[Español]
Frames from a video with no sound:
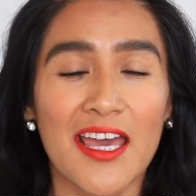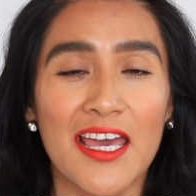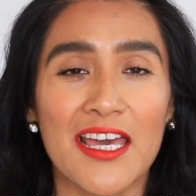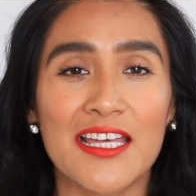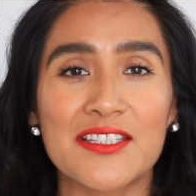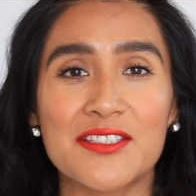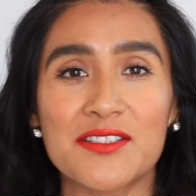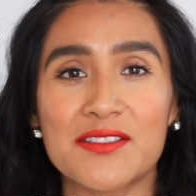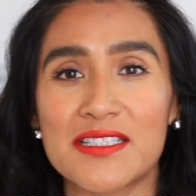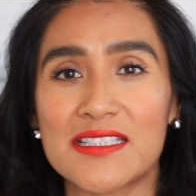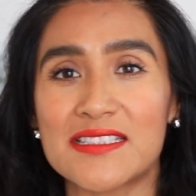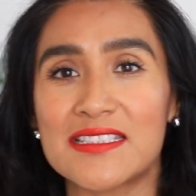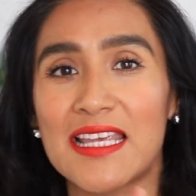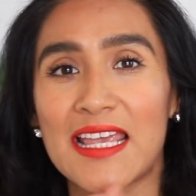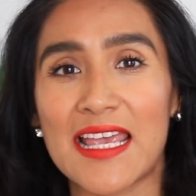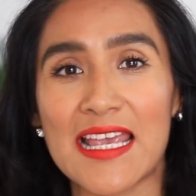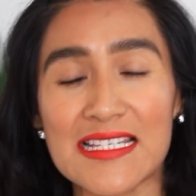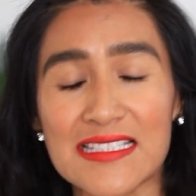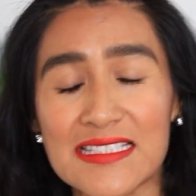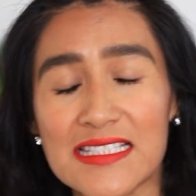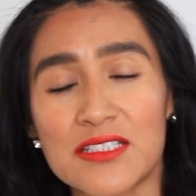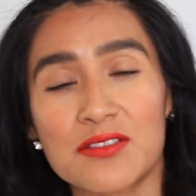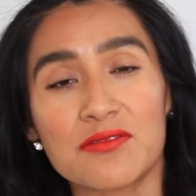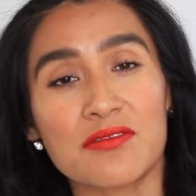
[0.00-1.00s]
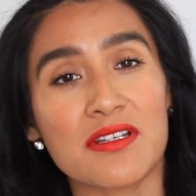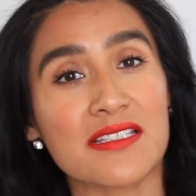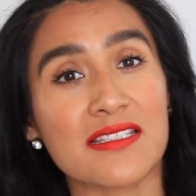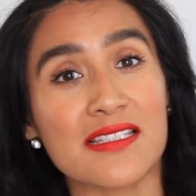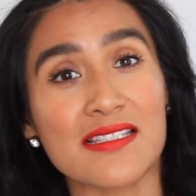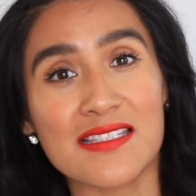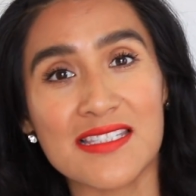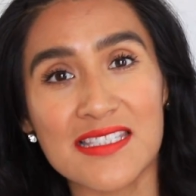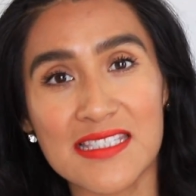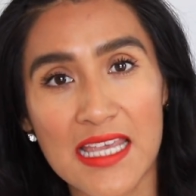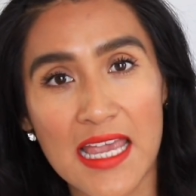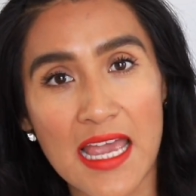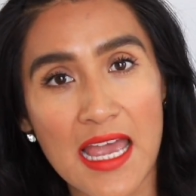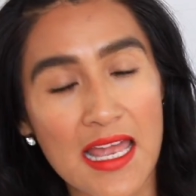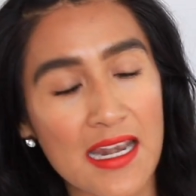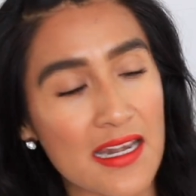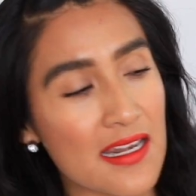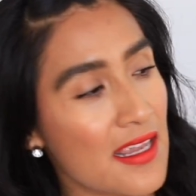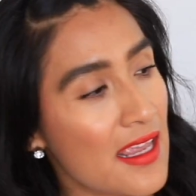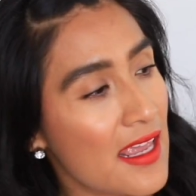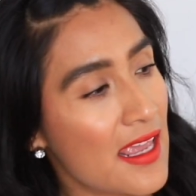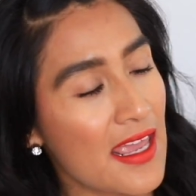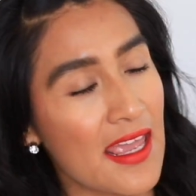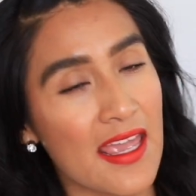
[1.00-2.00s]
Entonces, este es un
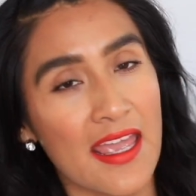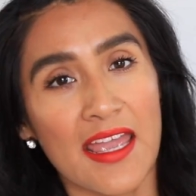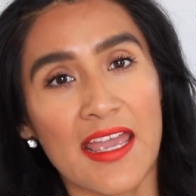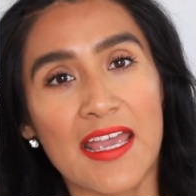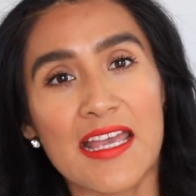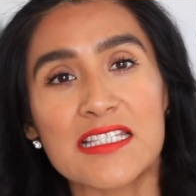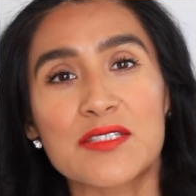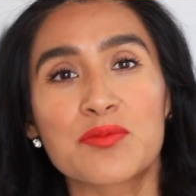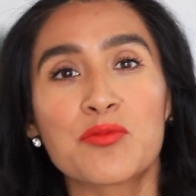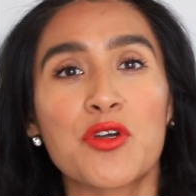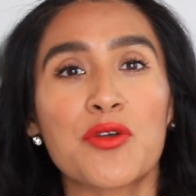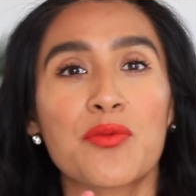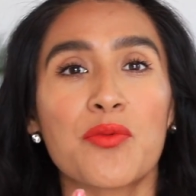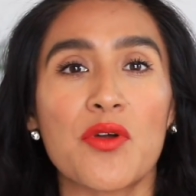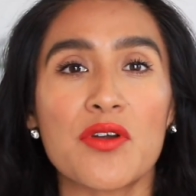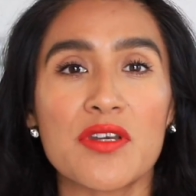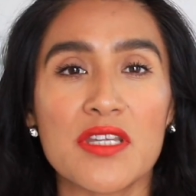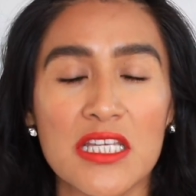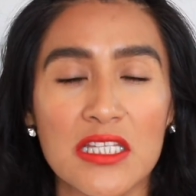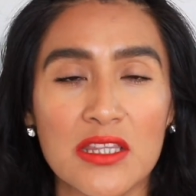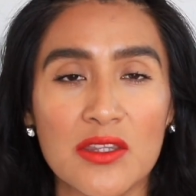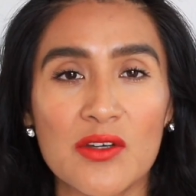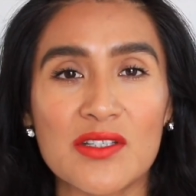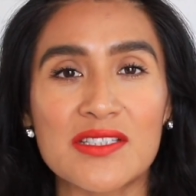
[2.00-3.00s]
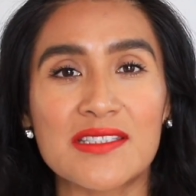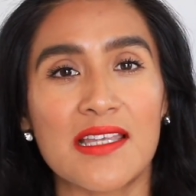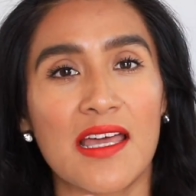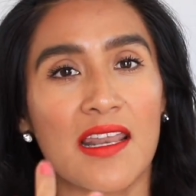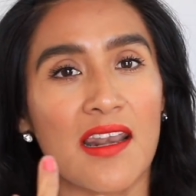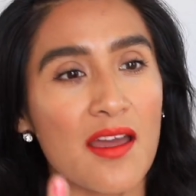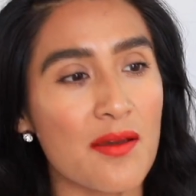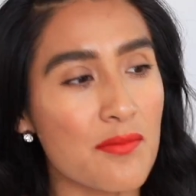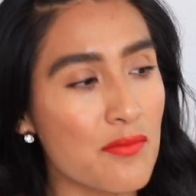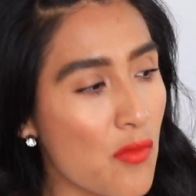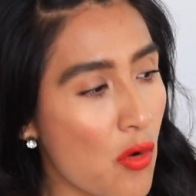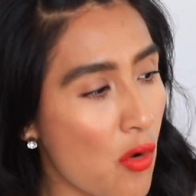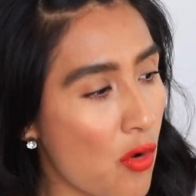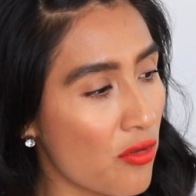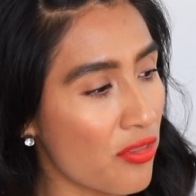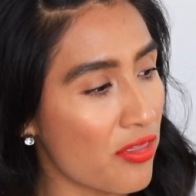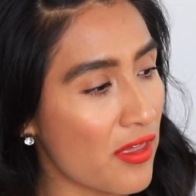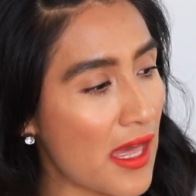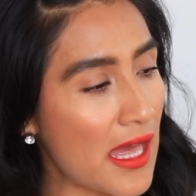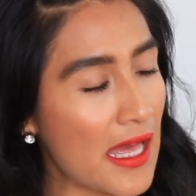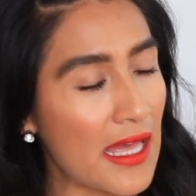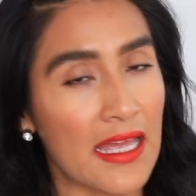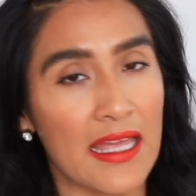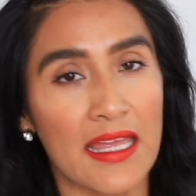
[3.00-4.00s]
esencial es muy bonito, está la
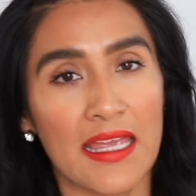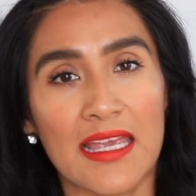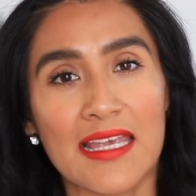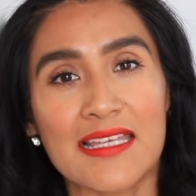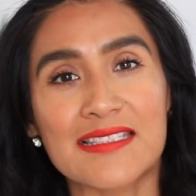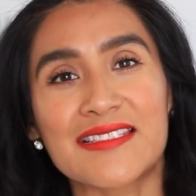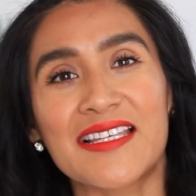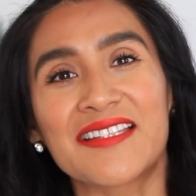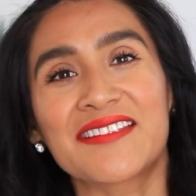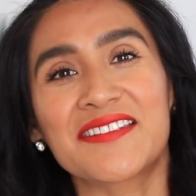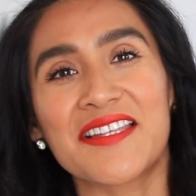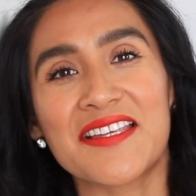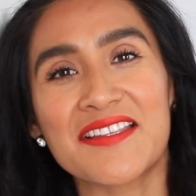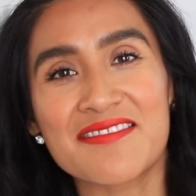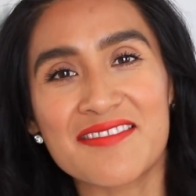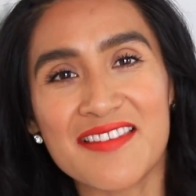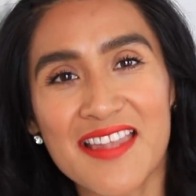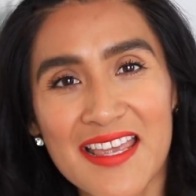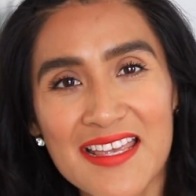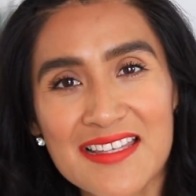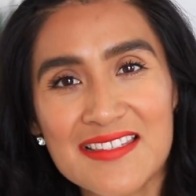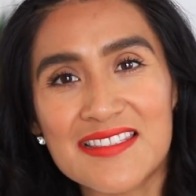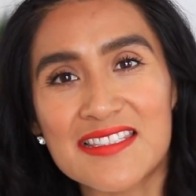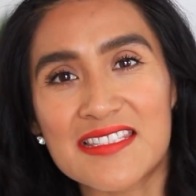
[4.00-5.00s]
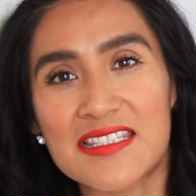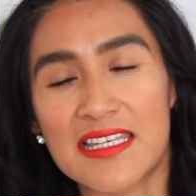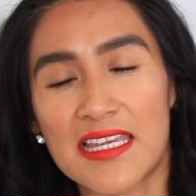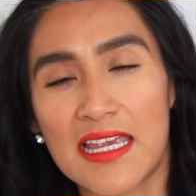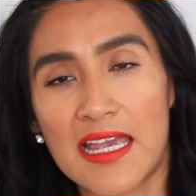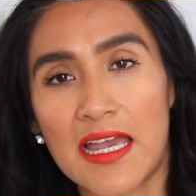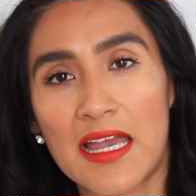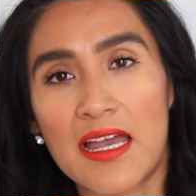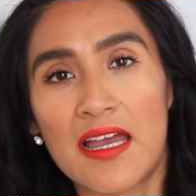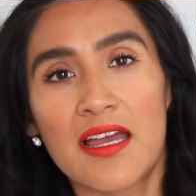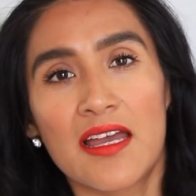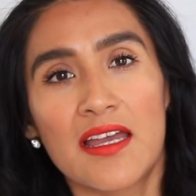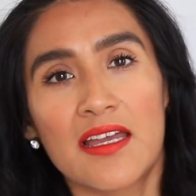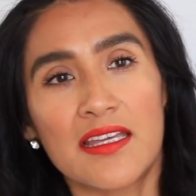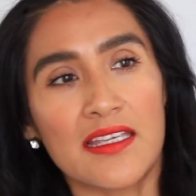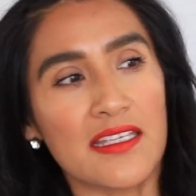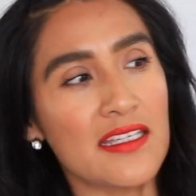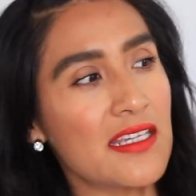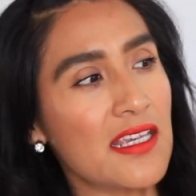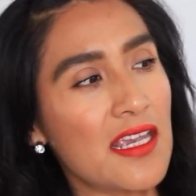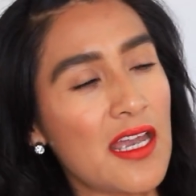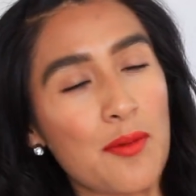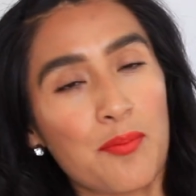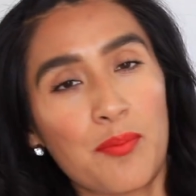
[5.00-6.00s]
moda, está en tendencia
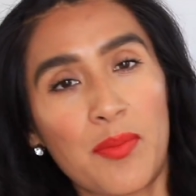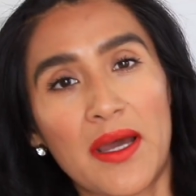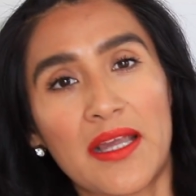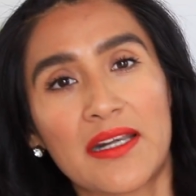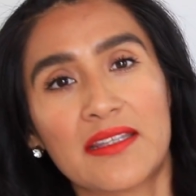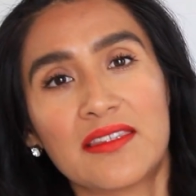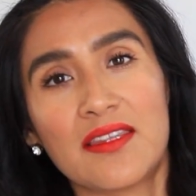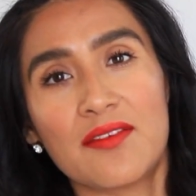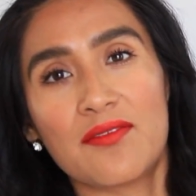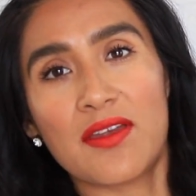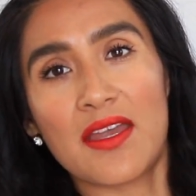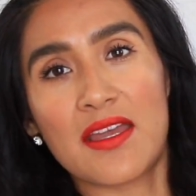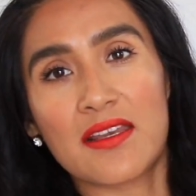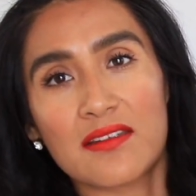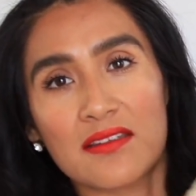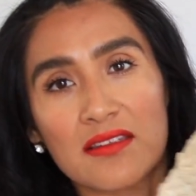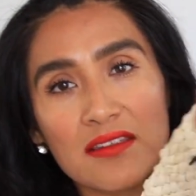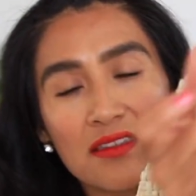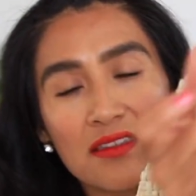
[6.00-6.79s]
y aparte vean,